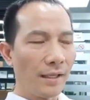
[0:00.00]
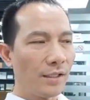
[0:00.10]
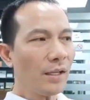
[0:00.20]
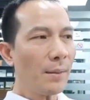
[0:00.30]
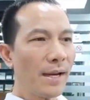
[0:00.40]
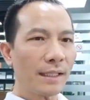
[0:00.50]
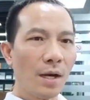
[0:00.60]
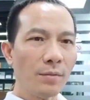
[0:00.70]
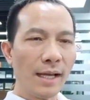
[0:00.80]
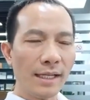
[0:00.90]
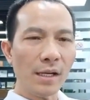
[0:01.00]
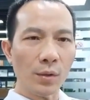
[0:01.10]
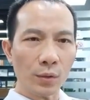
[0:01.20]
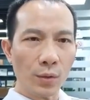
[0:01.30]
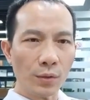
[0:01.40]
Trước đây bạn không để ý
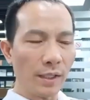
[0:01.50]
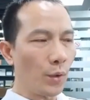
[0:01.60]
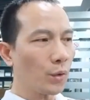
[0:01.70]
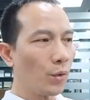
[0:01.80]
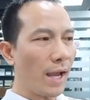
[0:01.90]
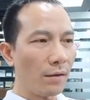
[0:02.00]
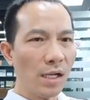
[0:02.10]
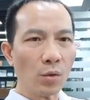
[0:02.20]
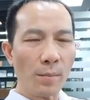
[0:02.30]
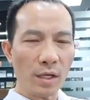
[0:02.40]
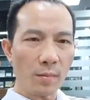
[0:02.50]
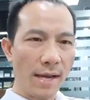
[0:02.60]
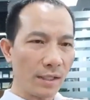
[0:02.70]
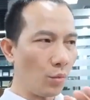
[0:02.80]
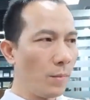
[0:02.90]
đến ô tô thì ô tô nào lướt qua mặt của
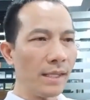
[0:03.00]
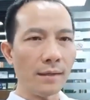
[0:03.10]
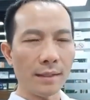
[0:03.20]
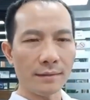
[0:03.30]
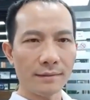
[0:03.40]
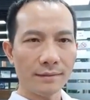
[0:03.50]
bạn cũng bình thường.